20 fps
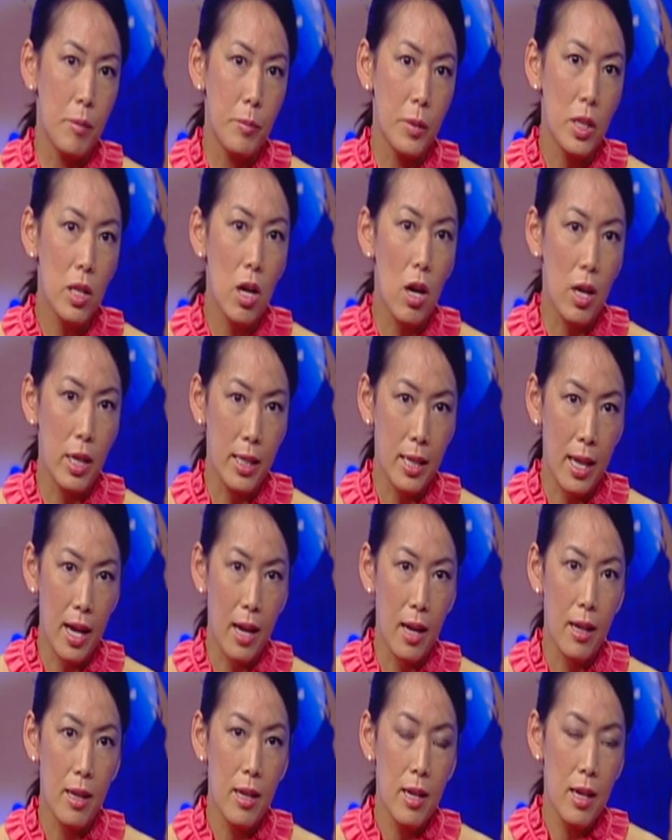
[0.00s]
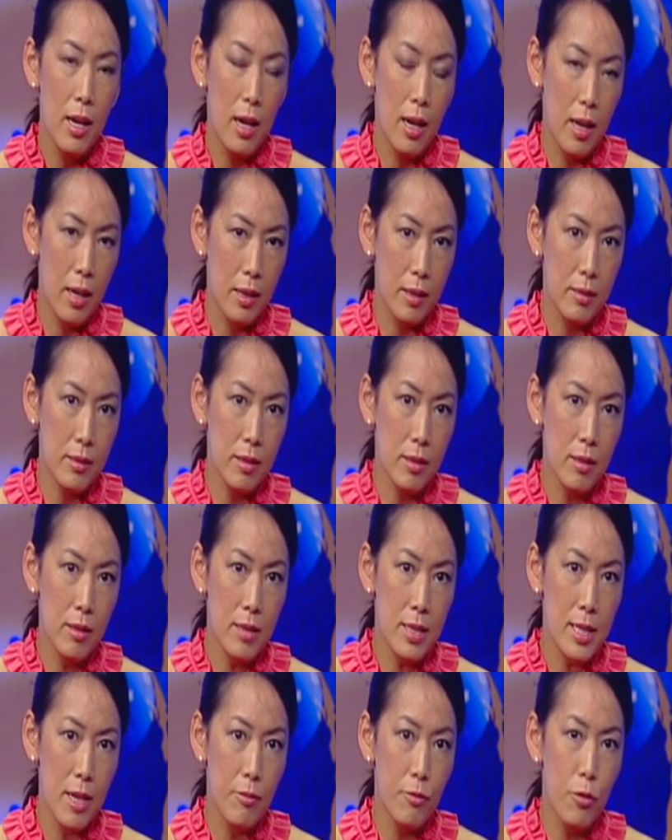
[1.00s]
nó gọi là uh, nó nó
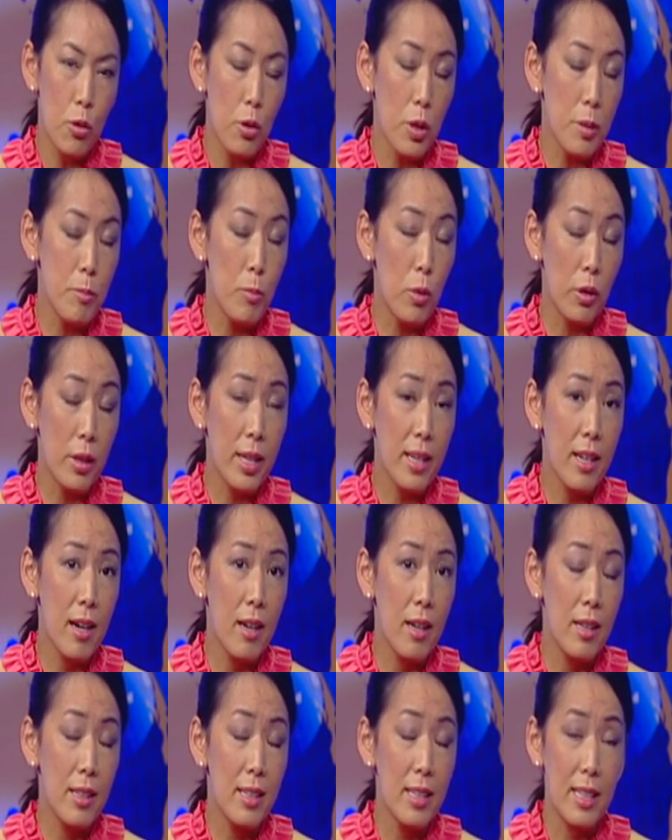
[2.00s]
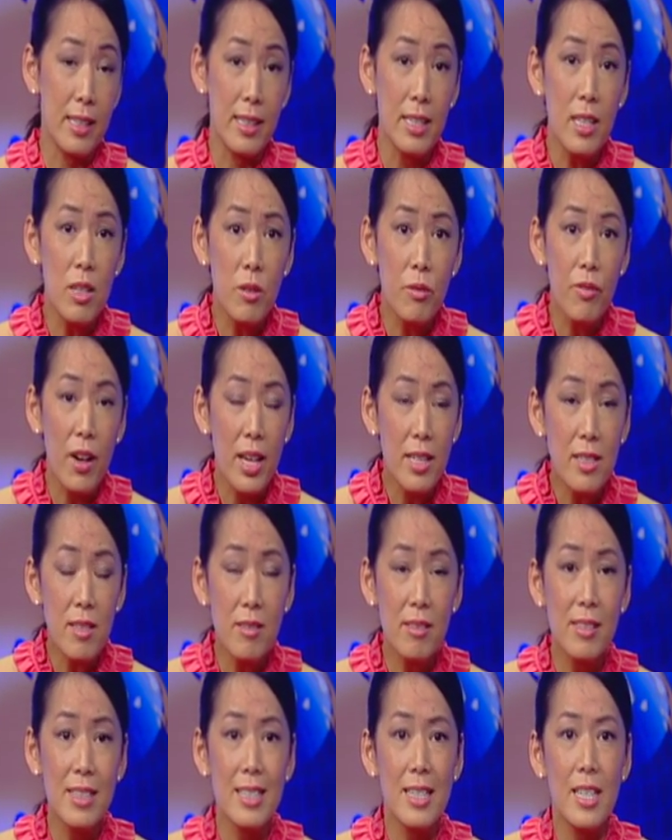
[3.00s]
sẽ form một cái gọi nó là
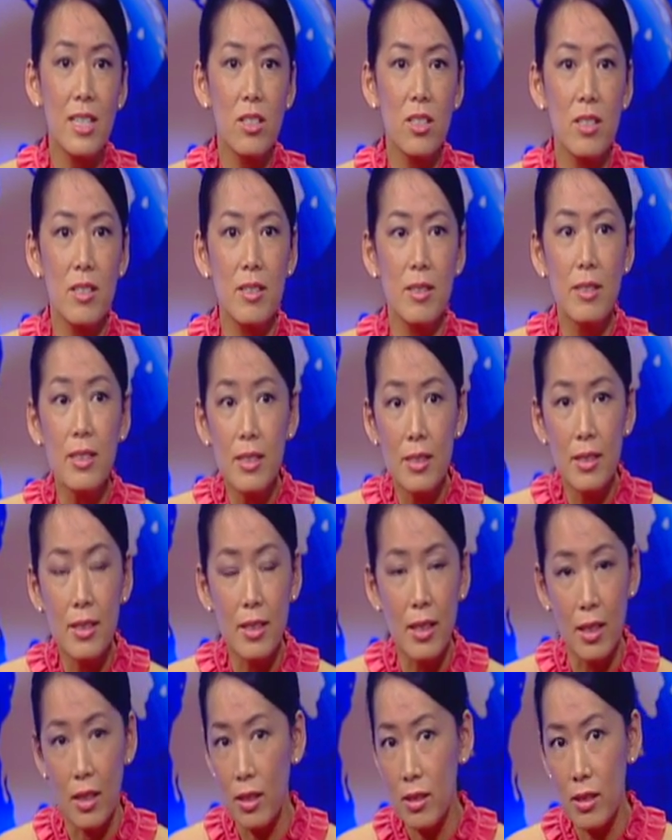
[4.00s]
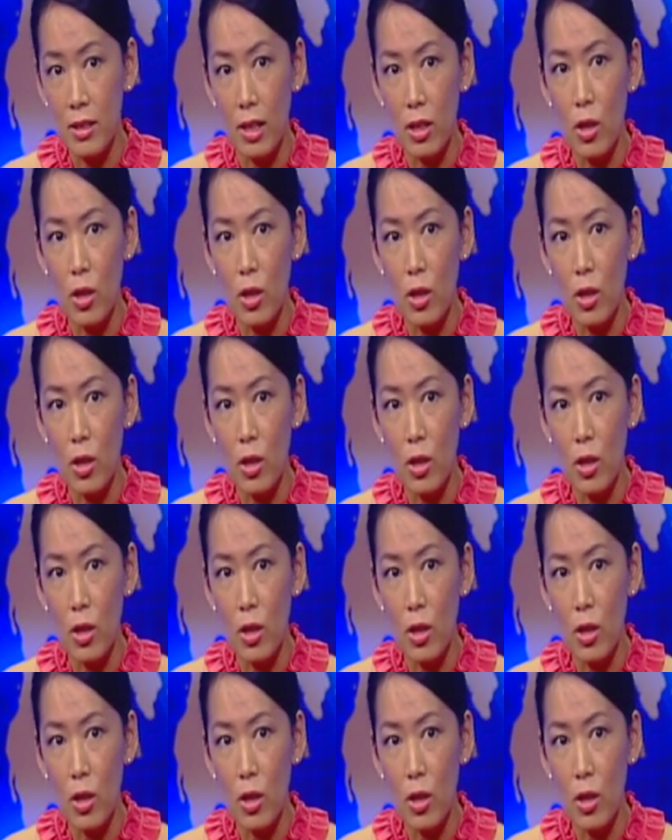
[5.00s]
neovascularization của của